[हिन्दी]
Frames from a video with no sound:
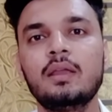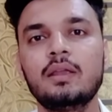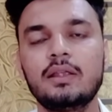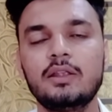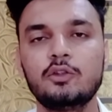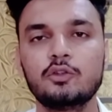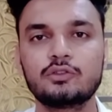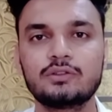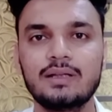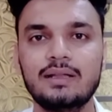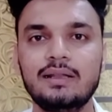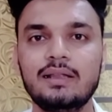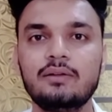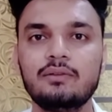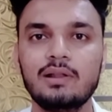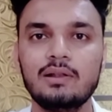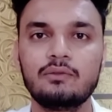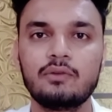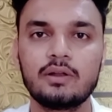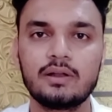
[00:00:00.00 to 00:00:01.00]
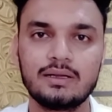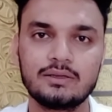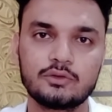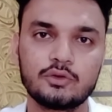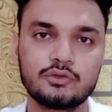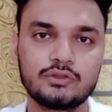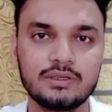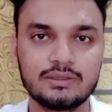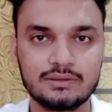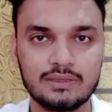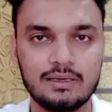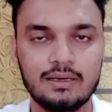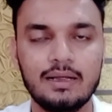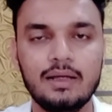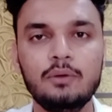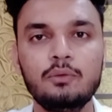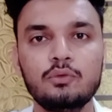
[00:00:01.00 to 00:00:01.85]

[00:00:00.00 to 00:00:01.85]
कि जो सैनिक वेलफेयर एसोसिएशन है